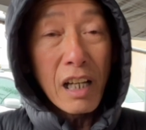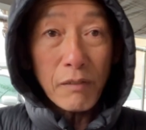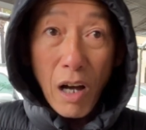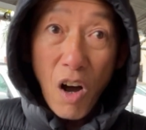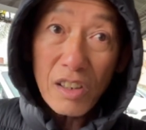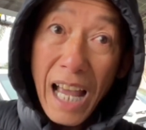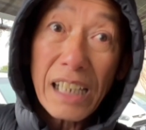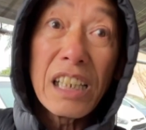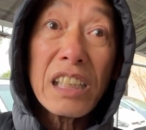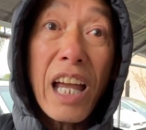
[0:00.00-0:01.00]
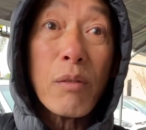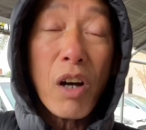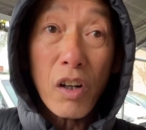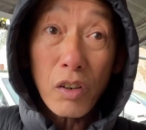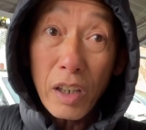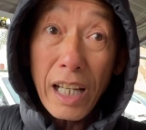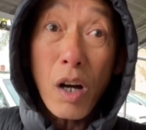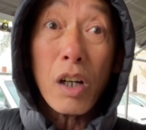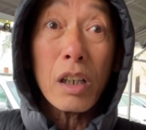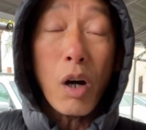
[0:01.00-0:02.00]
và họ đang đi theo và họ có lẽ
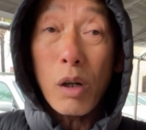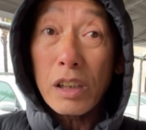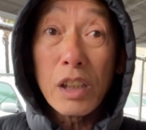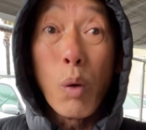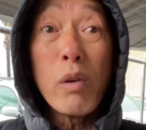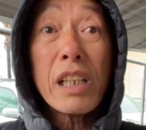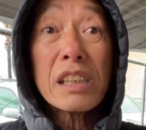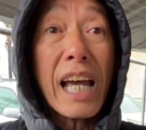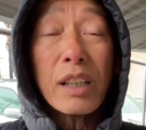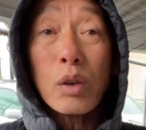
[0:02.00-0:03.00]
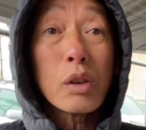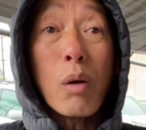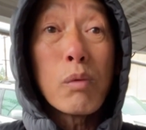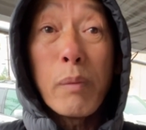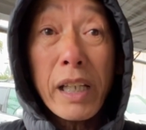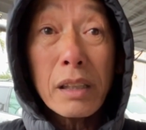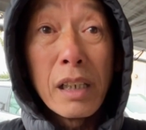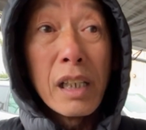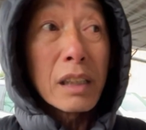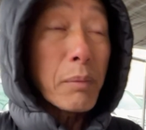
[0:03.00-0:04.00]
họ, họ đi đúng hay đi sai tôi không biết
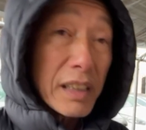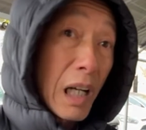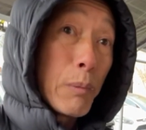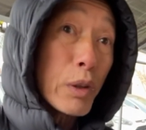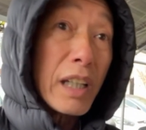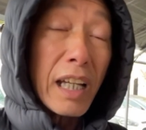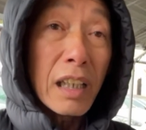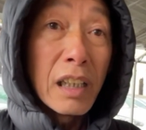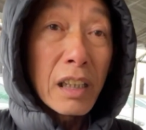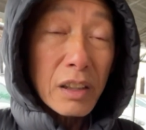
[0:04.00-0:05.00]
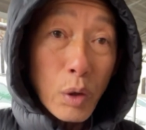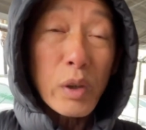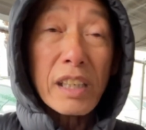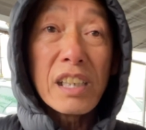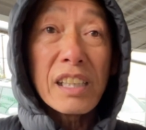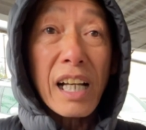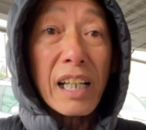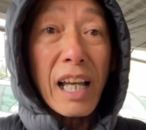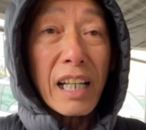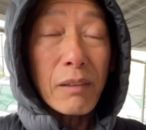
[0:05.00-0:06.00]
nhưng mà giờ phút này tôi đã xin nhắc
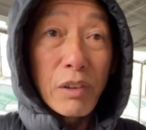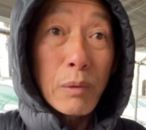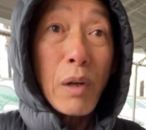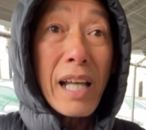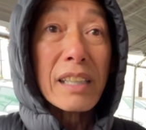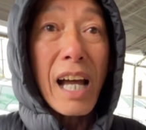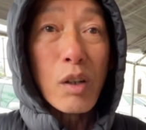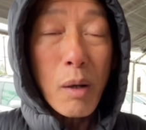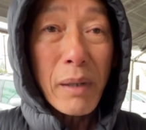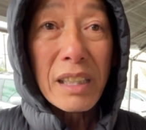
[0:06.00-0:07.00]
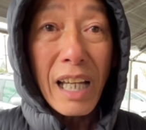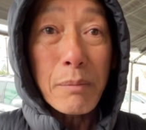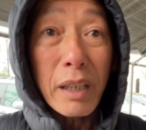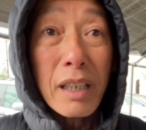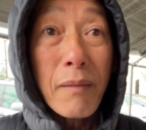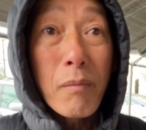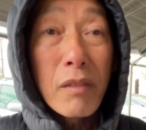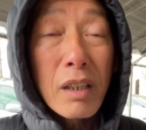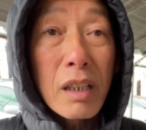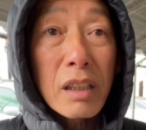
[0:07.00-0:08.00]
lại là VinFast đã có mặt tại Mỹ
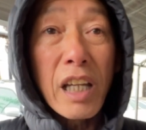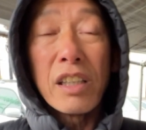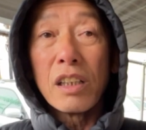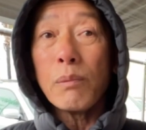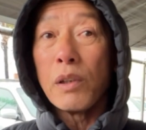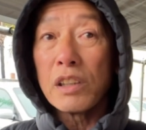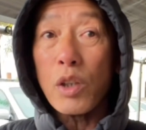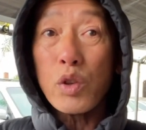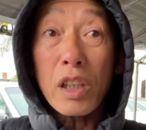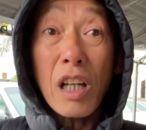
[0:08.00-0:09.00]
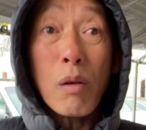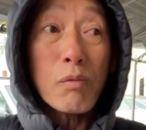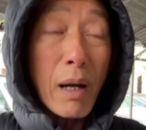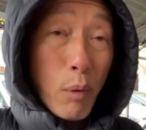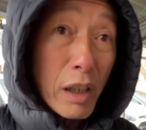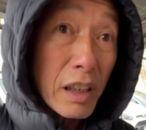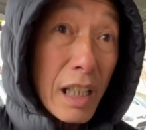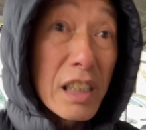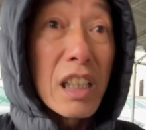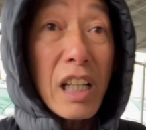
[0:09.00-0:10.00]
trên những phương tiện truyền thông và mọi người đã
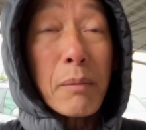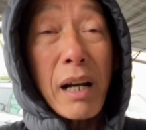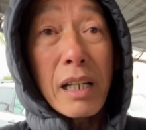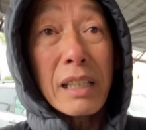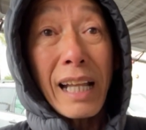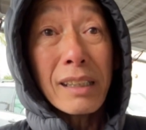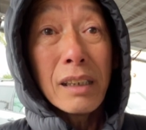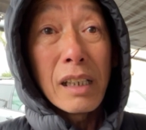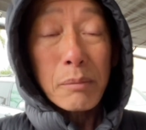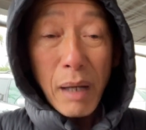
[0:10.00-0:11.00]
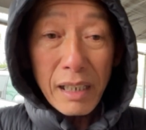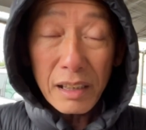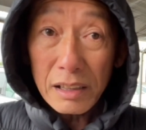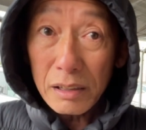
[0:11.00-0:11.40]
nhìn thấy bằng hình ảnh bằng